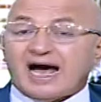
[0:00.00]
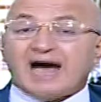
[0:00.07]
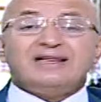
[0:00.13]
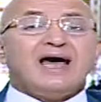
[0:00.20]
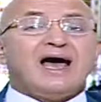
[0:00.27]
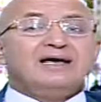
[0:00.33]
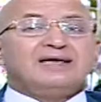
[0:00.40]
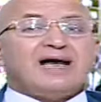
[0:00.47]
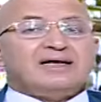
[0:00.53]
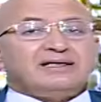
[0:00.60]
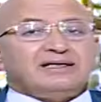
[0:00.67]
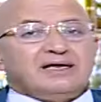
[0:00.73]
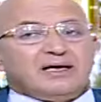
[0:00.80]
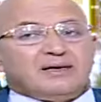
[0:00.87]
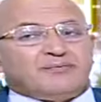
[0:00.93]
انا
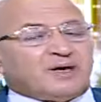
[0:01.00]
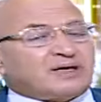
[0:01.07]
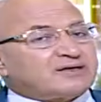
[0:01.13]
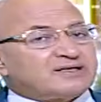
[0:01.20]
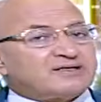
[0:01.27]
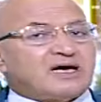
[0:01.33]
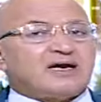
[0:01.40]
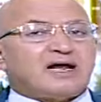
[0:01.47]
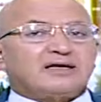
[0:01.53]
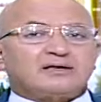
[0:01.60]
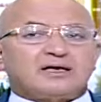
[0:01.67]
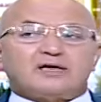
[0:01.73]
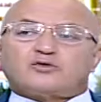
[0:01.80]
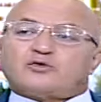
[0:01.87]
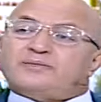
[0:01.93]
يعني باختصار
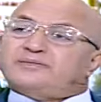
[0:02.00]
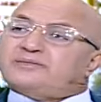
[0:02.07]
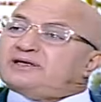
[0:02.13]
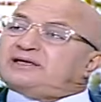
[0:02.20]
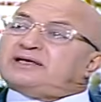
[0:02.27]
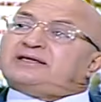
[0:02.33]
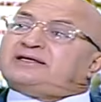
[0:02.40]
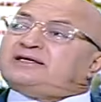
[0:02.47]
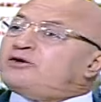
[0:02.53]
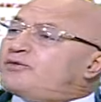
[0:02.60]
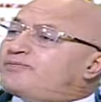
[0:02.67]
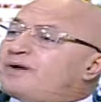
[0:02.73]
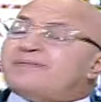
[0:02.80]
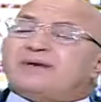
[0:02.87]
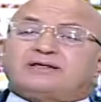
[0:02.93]
حضراتكم دي
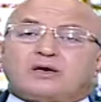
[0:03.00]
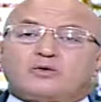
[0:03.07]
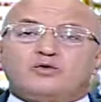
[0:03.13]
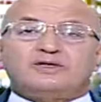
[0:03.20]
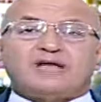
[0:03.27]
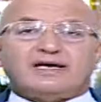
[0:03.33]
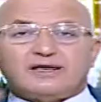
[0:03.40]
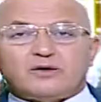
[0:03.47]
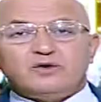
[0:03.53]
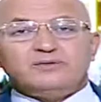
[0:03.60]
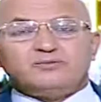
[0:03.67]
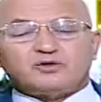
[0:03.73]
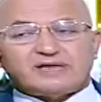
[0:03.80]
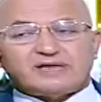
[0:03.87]
ربما تكون عناوين